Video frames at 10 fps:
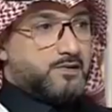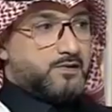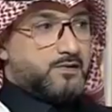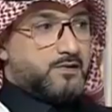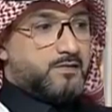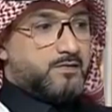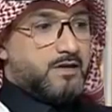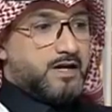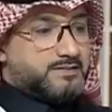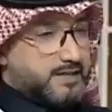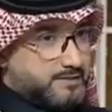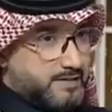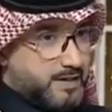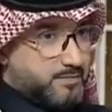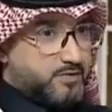آه، اتيت
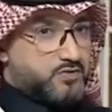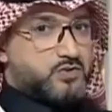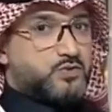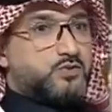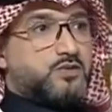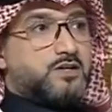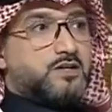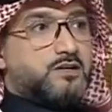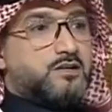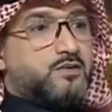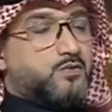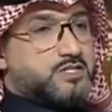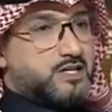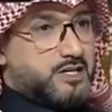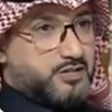للعمل في السعوديه
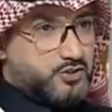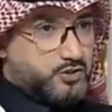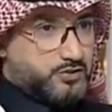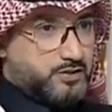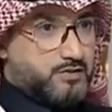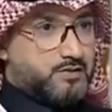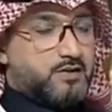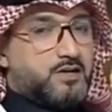وسكنت جده